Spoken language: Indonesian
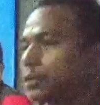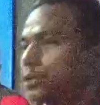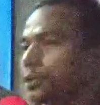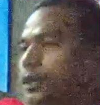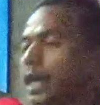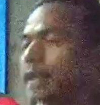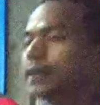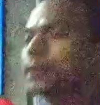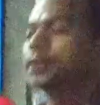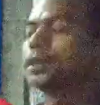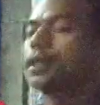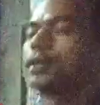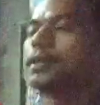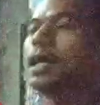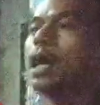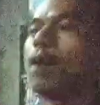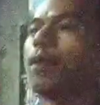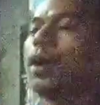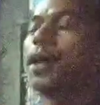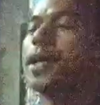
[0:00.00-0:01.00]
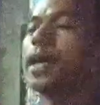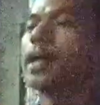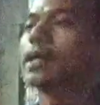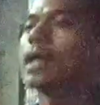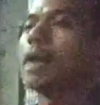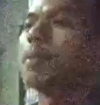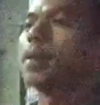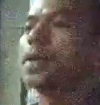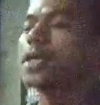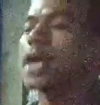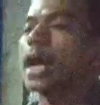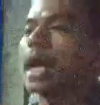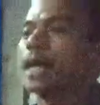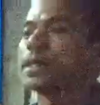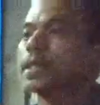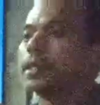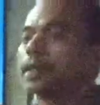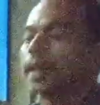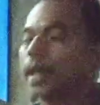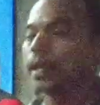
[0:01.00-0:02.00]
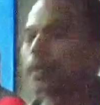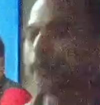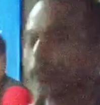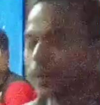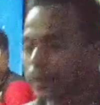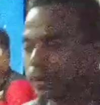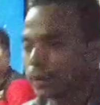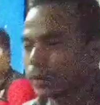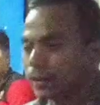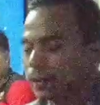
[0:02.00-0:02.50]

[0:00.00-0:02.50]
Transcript: zat senyawa yang namanya ajadrektin.